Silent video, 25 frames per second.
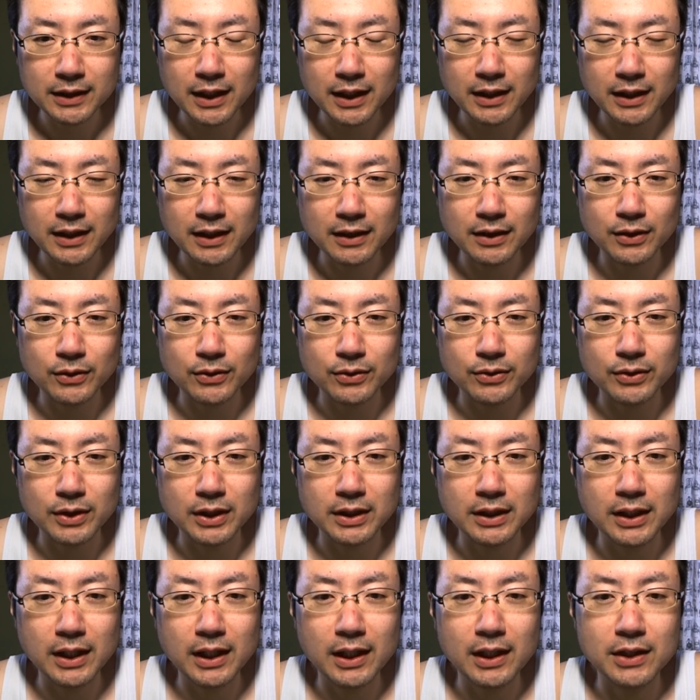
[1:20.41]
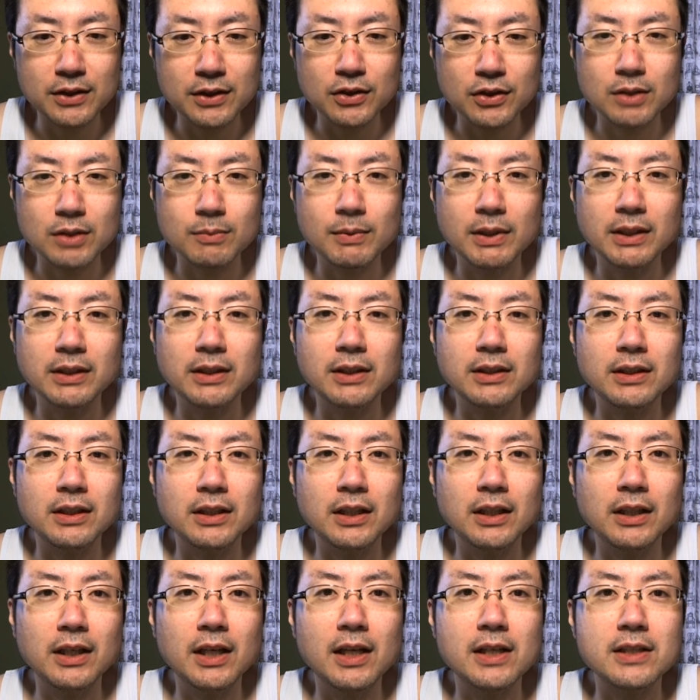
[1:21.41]
書いてあったことがねちょっと待って
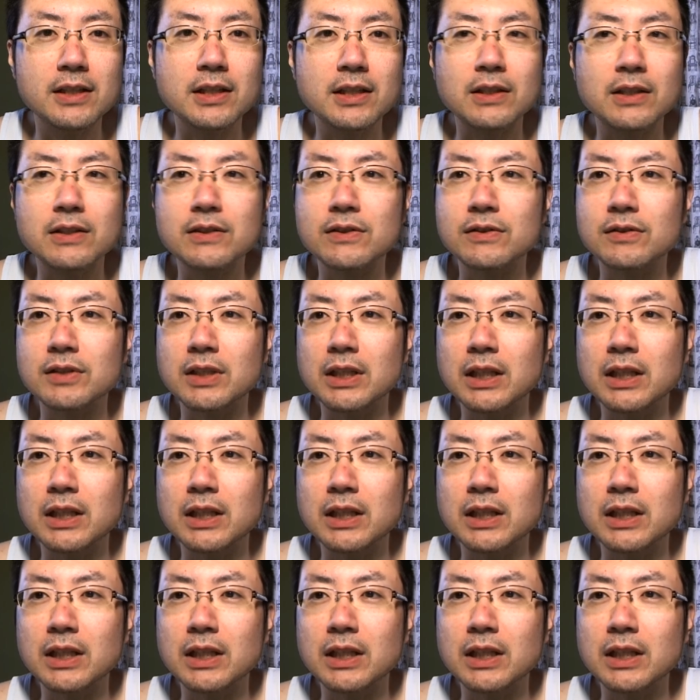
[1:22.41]
てね検索する